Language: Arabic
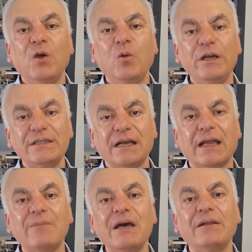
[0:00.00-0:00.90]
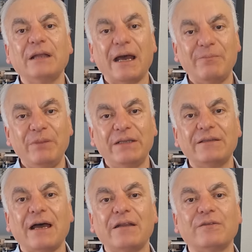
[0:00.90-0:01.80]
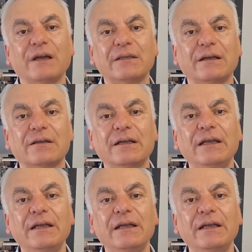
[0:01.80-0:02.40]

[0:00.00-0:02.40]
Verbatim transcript: واذا كمان حبيت تعرف اكثر